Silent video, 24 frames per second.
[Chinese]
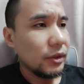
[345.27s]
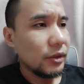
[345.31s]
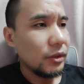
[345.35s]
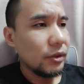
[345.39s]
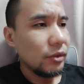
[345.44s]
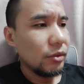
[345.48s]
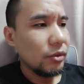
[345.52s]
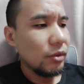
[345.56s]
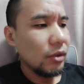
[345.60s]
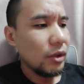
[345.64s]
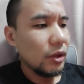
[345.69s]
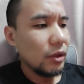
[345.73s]

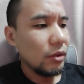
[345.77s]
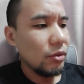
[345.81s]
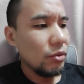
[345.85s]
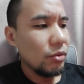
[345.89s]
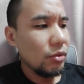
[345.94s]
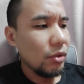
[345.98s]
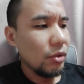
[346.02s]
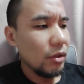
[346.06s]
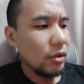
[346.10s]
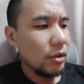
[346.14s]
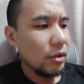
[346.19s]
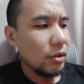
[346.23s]
就可能主
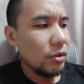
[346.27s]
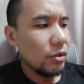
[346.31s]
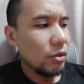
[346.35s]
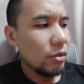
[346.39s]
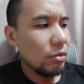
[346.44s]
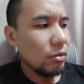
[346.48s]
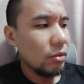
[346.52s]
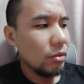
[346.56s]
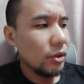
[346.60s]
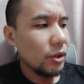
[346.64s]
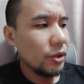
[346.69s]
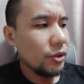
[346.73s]
要是中
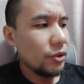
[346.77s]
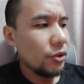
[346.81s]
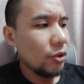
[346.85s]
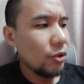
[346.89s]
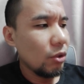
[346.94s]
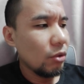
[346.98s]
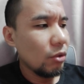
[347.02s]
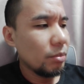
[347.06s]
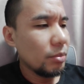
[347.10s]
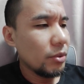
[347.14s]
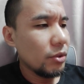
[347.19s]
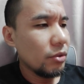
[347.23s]
午这个觉
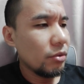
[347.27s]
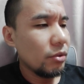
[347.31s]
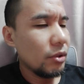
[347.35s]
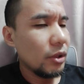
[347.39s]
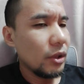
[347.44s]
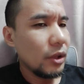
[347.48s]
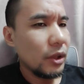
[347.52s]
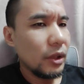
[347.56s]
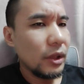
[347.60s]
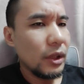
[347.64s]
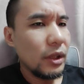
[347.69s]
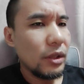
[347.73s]
不睡
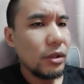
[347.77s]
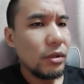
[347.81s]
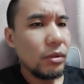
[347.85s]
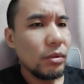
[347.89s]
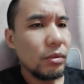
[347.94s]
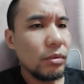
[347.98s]
很难受，